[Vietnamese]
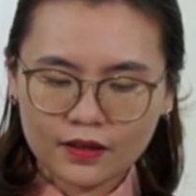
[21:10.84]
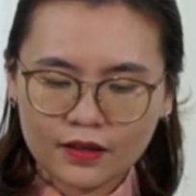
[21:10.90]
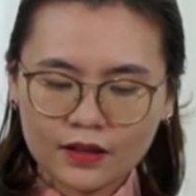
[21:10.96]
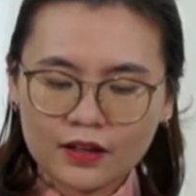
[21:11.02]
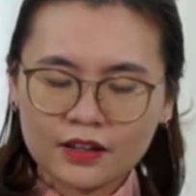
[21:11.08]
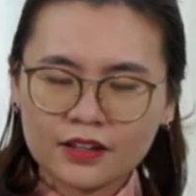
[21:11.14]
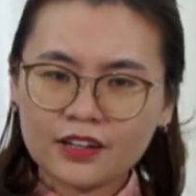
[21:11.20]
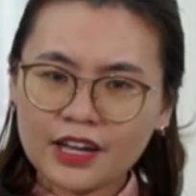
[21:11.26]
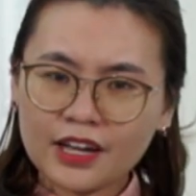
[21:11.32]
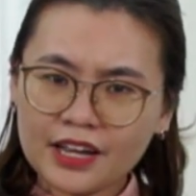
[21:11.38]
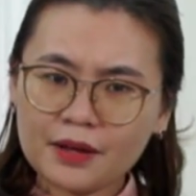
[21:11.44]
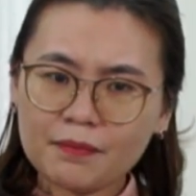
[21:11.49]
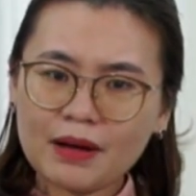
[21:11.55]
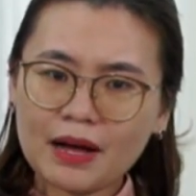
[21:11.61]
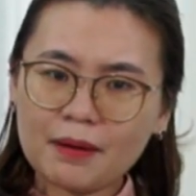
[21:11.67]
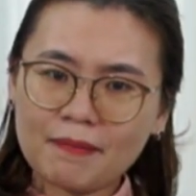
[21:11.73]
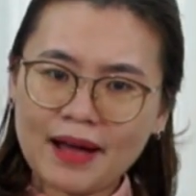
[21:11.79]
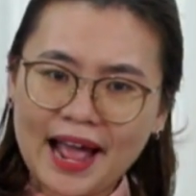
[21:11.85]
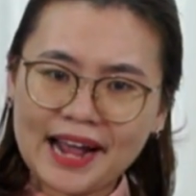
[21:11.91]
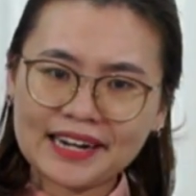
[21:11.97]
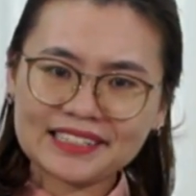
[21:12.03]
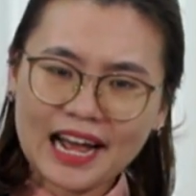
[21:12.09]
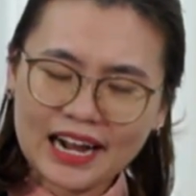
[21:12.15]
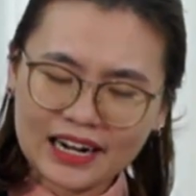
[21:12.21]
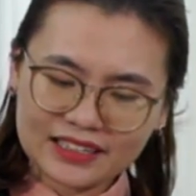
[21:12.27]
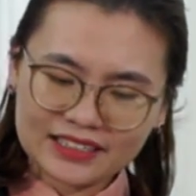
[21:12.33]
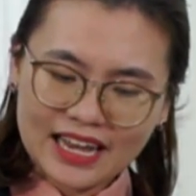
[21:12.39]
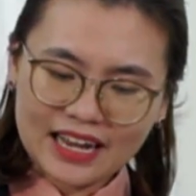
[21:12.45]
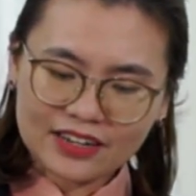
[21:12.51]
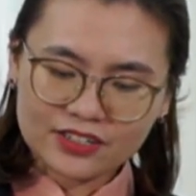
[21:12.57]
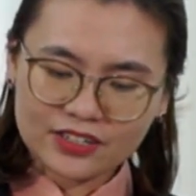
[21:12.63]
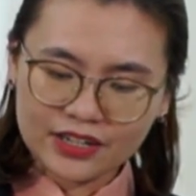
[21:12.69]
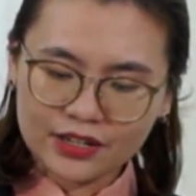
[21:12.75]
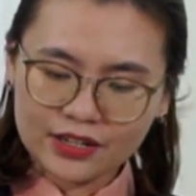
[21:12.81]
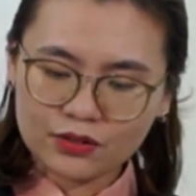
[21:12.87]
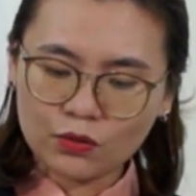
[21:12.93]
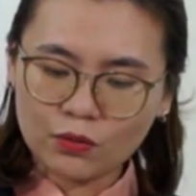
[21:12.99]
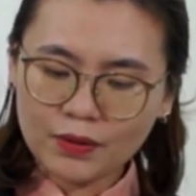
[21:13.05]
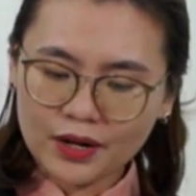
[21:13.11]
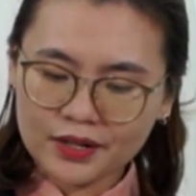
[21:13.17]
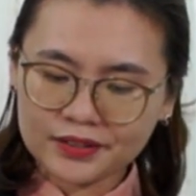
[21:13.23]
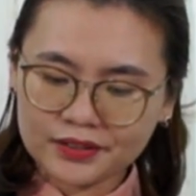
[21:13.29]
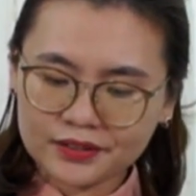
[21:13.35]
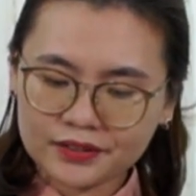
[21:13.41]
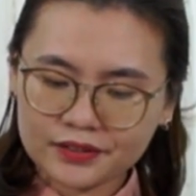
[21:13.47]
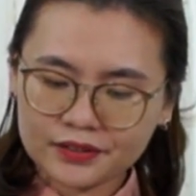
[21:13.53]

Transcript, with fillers: Khi mà bạn đặt giá trị của mình